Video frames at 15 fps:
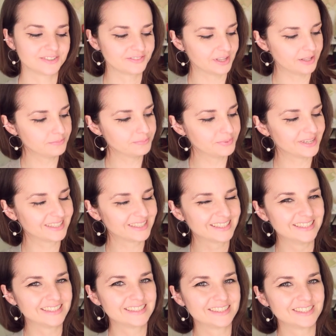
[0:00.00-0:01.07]
w ten
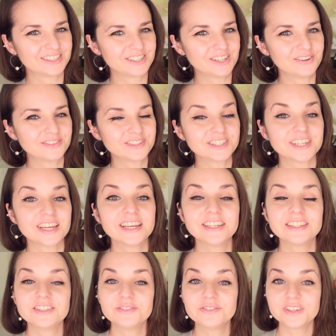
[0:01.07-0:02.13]
piękny styczniowy
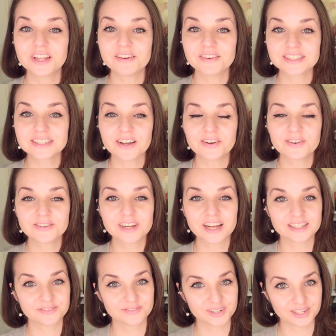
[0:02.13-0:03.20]
dzień wita Was
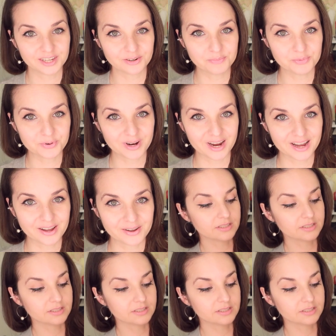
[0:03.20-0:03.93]
Olga z Wielkiego Buka.